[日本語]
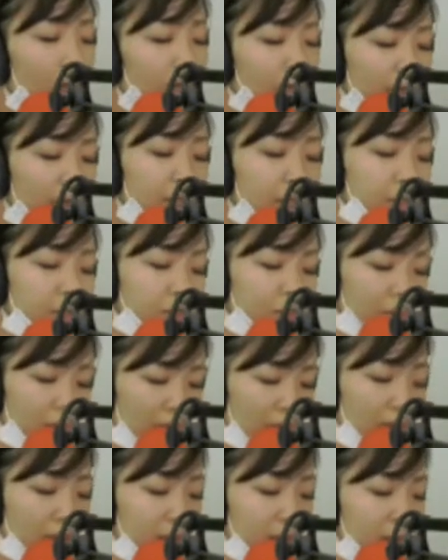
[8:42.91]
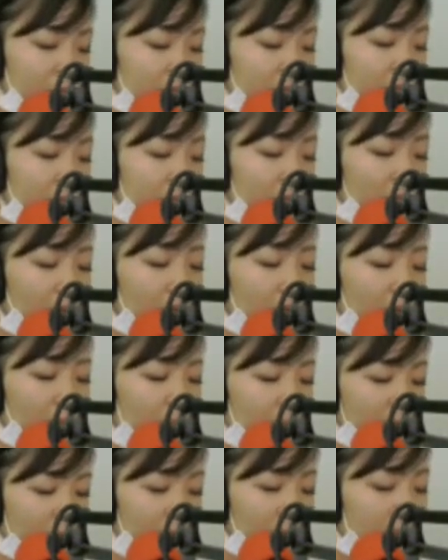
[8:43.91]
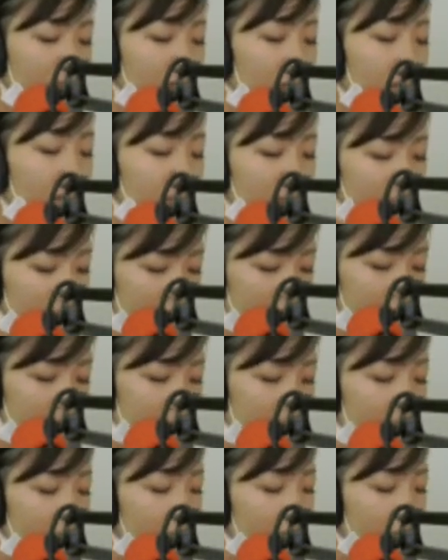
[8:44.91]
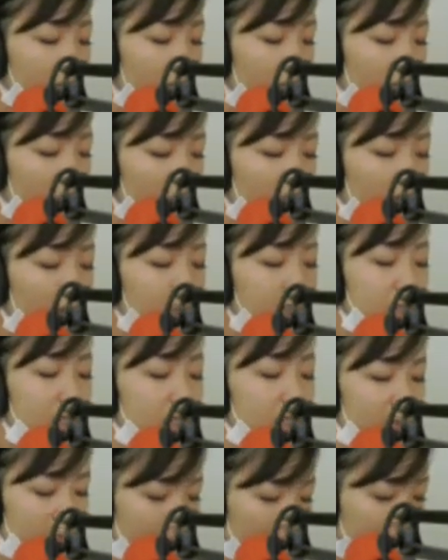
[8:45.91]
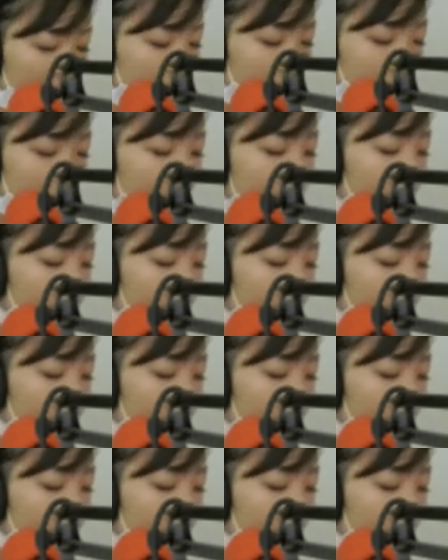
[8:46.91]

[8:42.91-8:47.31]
第15回地域で頑張る仲間たちパネル展を開催します